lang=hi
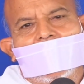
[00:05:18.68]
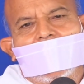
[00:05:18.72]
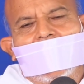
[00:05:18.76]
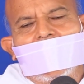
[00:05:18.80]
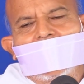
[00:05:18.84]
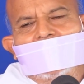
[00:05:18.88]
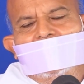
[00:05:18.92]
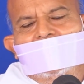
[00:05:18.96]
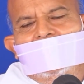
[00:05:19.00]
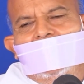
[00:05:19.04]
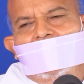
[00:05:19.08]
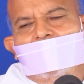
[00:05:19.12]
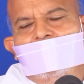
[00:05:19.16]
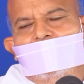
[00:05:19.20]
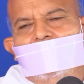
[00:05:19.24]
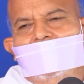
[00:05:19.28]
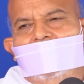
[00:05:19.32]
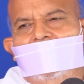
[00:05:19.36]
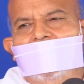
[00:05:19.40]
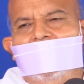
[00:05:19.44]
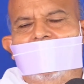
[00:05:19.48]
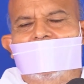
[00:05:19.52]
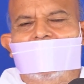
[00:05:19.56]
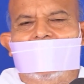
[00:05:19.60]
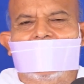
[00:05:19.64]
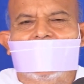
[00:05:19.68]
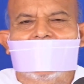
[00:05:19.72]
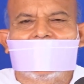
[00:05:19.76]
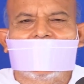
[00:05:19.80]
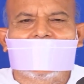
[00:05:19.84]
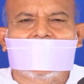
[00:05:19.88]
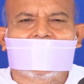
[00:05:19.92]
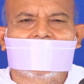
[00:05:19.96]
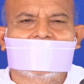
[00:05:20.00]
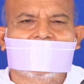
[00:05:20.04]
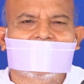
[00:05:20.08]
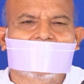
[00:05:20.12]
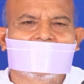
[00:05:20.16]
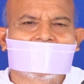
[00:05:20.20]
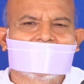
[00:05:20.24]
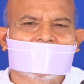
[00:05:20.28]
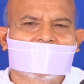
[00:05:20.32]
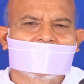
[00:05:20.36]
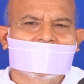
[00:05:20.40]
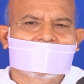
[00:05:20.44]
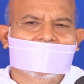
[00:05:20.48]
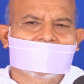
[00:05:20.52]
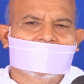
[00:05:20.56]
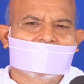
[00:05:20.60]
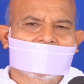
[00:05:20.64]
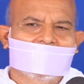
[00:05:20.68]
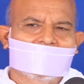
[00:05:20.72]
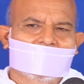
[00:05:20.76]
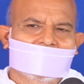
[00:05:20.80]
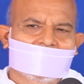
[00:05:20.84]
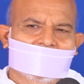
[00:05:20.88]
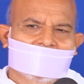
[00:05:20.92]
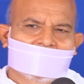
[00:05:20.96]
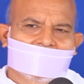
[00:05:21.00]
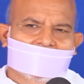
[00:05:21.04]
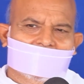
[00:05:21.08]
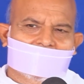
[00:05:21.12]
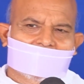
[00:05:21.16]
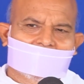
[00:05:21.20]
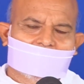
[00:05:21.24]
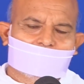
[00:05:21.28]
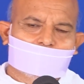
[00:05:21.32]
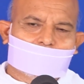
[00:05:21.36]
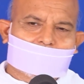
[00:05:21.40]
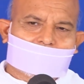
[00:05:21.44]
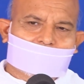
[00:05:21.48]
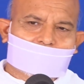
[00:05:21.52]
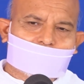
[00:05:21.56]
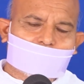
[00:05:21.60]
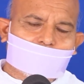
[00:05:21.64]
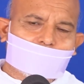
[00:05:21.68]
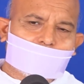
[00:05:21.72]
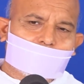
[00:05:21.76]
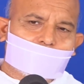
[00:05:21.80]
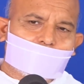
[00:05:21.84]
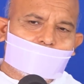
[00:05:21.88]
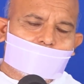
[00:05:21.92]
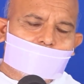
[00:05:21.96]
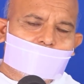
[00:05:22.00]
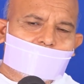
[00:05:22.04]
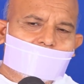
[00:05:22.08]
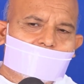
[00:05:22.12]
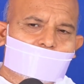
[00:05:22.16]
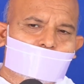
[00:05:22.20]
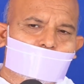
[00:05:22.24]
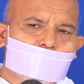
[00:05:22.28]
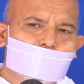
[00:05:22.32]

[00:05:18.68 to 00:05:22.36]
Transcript: आधमकी है कि बच्चों को भी